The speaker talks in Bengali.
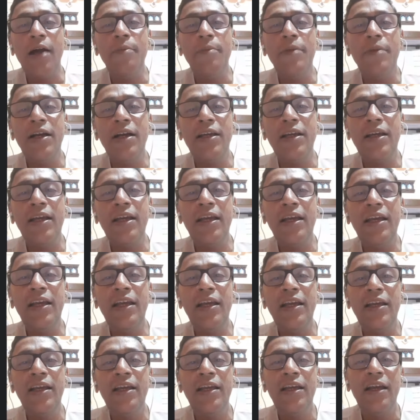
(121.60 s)
আমাকে
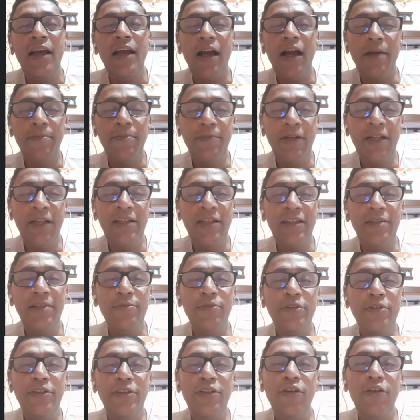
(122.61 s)
আপনাদের
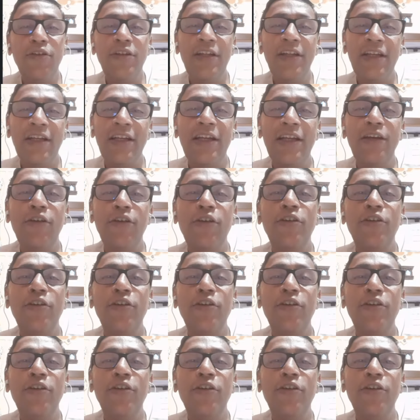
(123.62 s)
মধ্যে অনেকে